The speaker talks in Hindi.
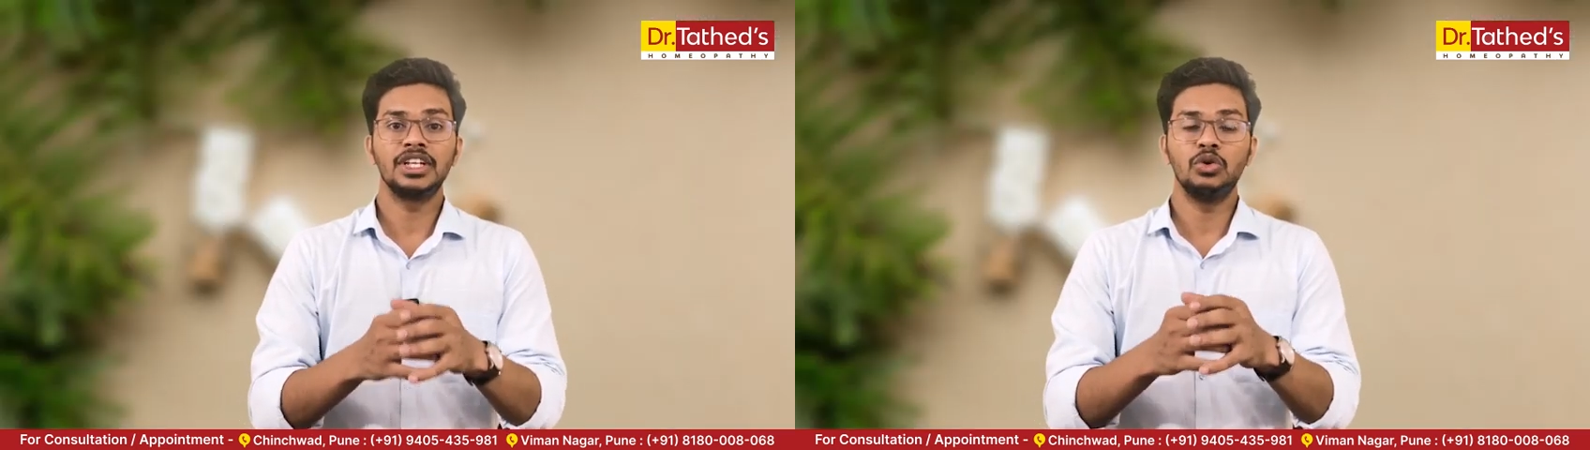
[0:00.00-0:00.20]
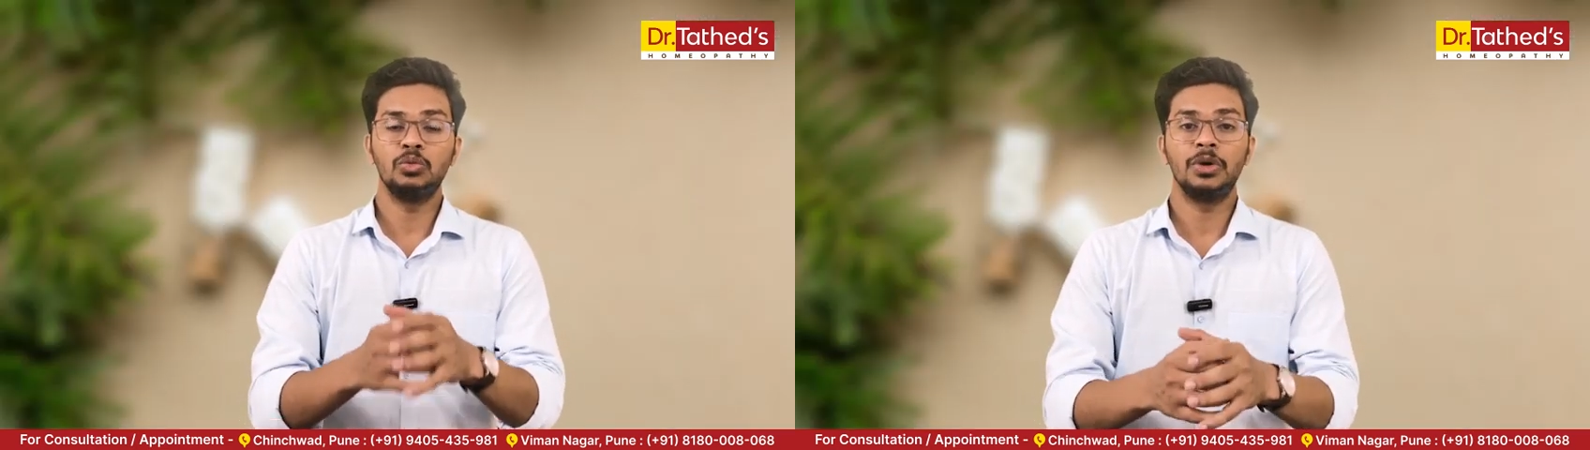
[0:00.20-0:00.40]
के
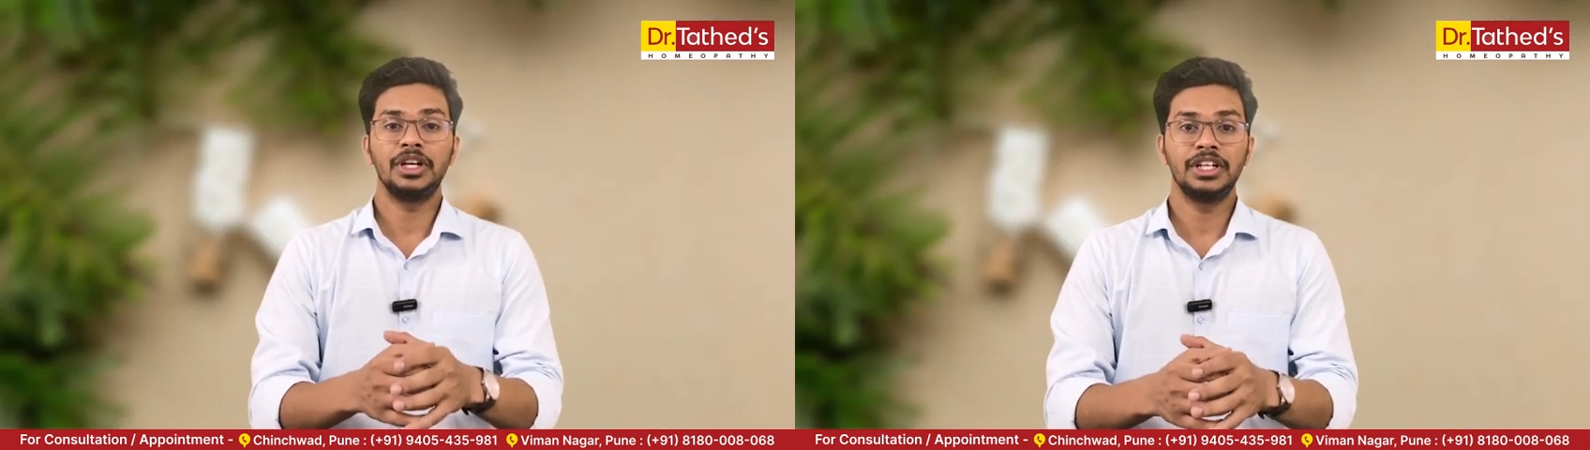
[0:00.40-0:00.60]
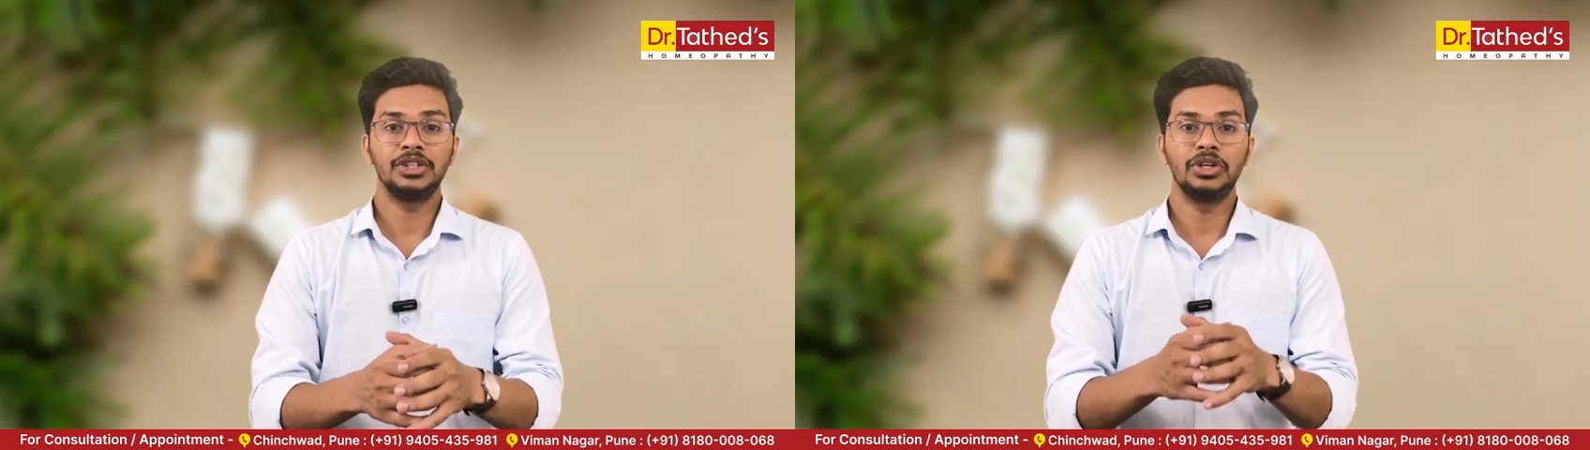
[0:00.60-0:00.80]
ऊपर
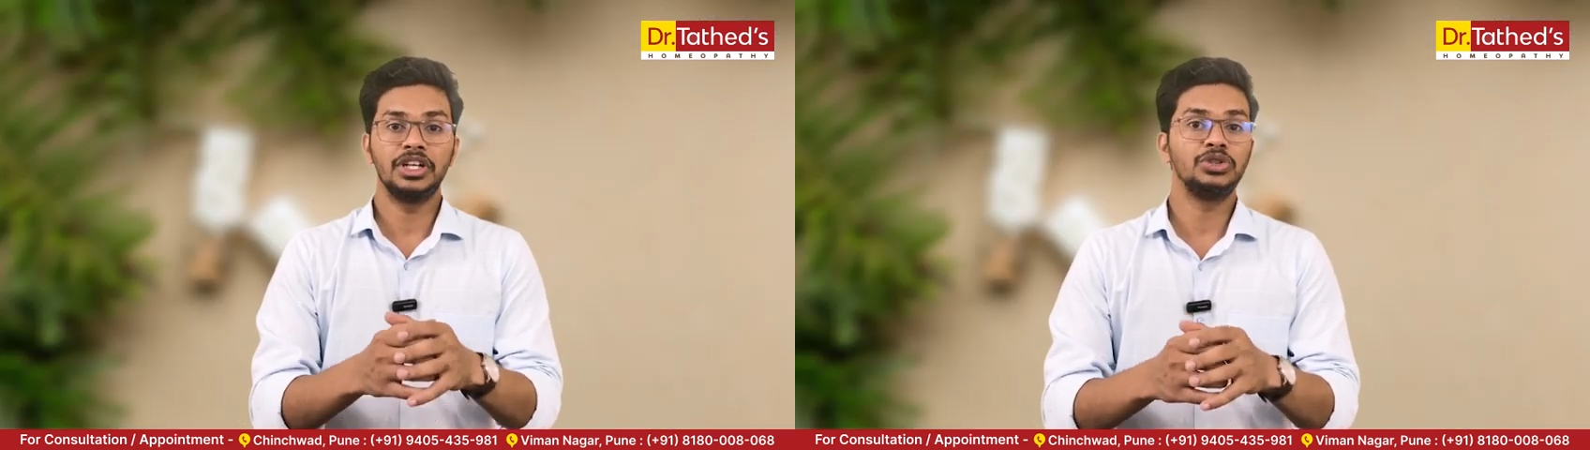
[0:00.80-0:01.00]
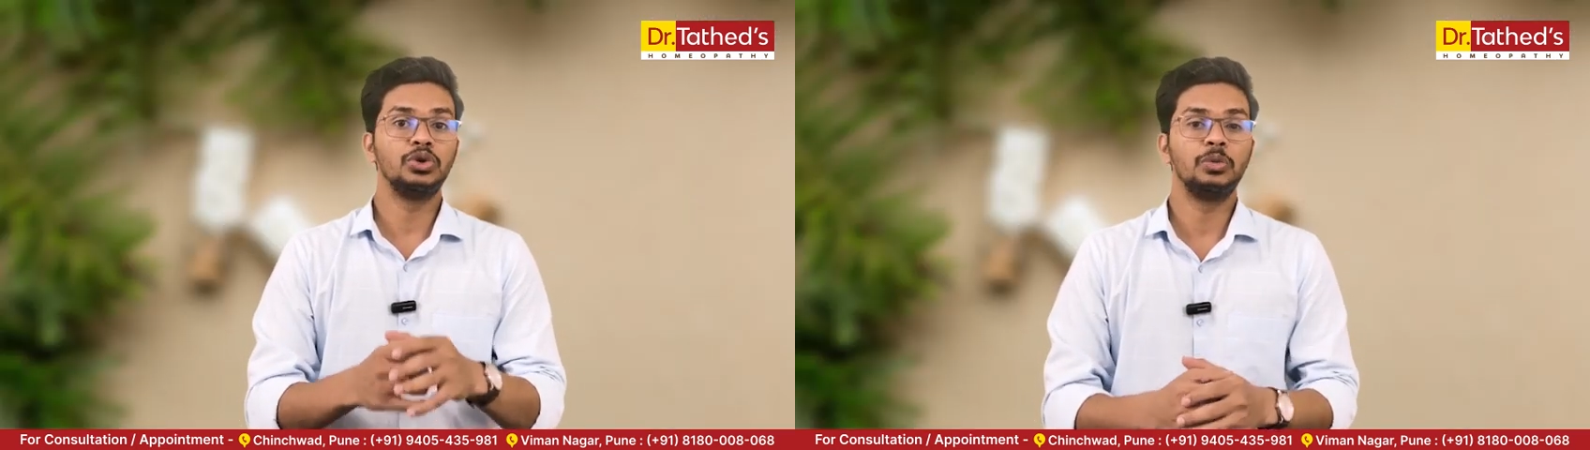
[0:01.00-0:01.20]
की जो
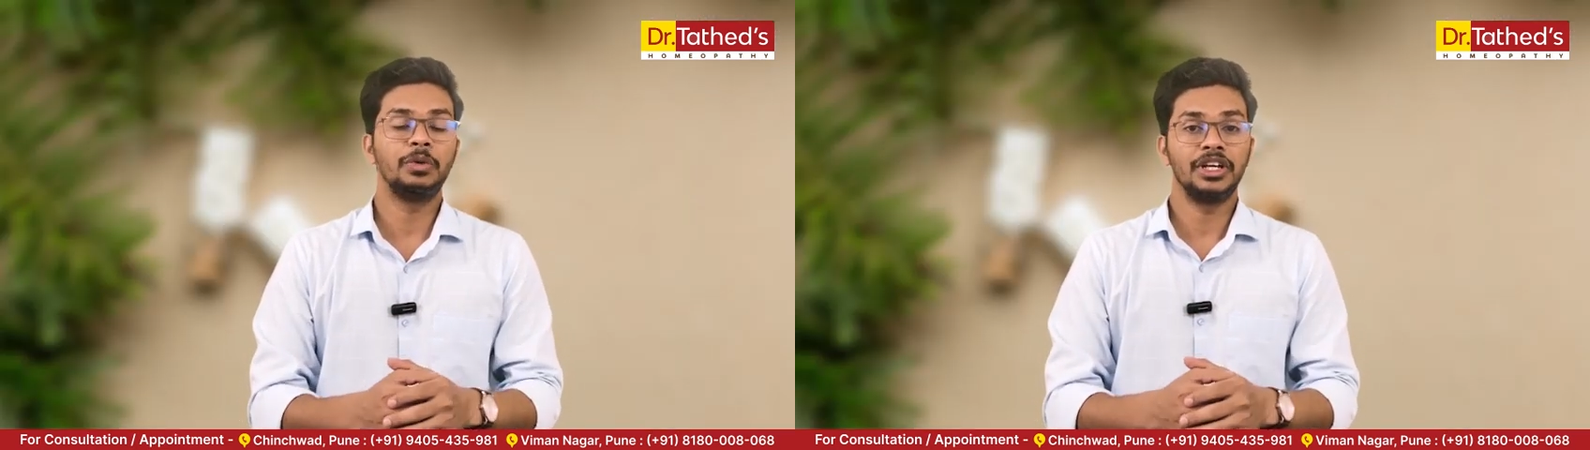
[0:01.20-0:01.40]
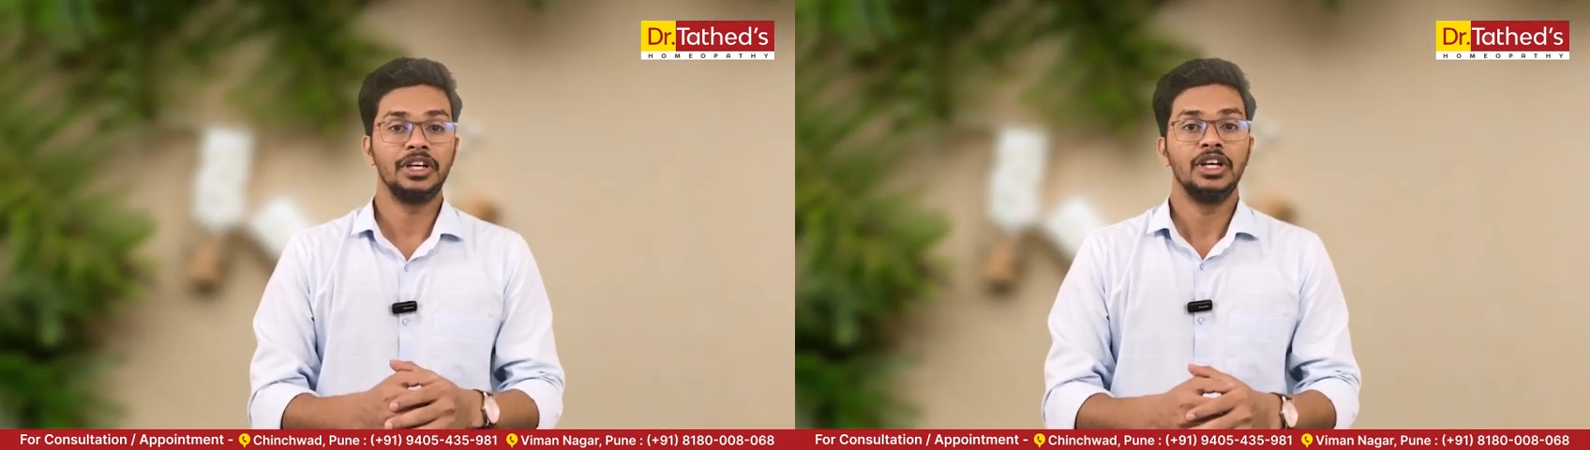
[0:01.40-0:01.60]
एज ग्रुप है